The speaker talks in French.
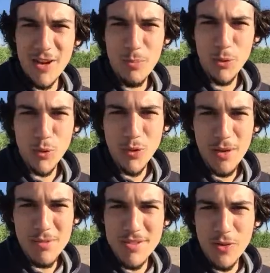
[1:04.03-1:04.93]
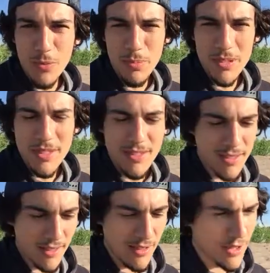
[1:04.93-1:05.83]
a un peu trop d'ambition, puis ils
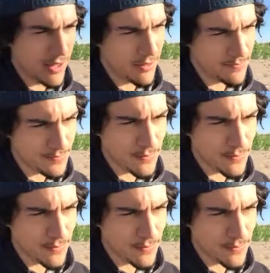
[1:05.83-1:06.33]
décident de,